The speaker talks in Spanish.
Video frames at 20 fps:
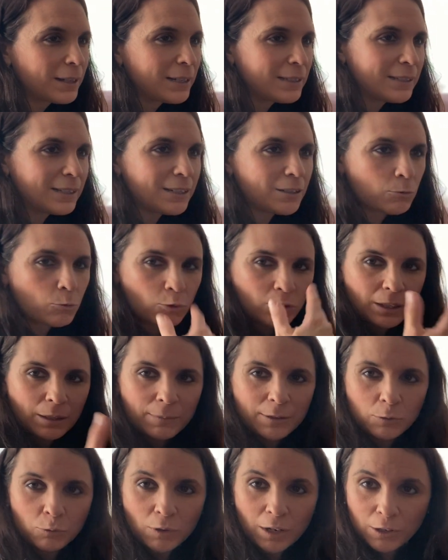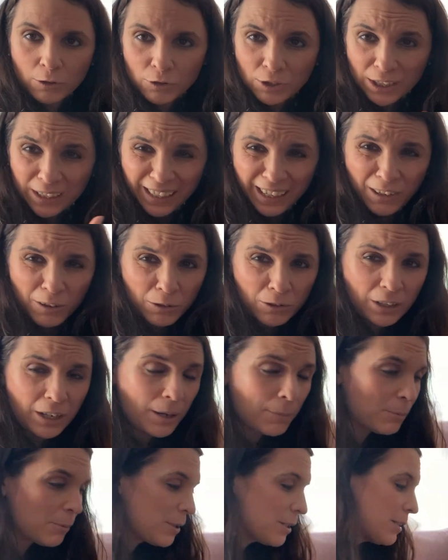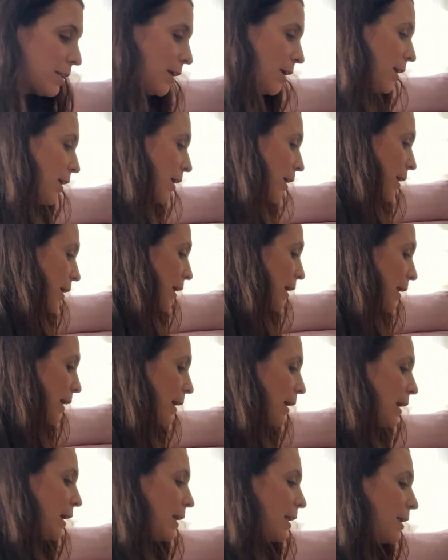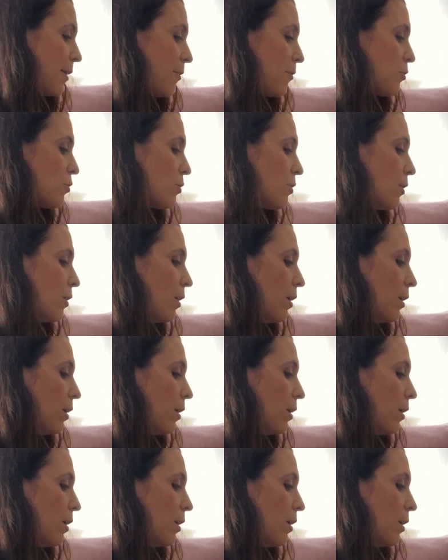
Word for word: que si les gusta más una cosa que otra, pues que elijan ellos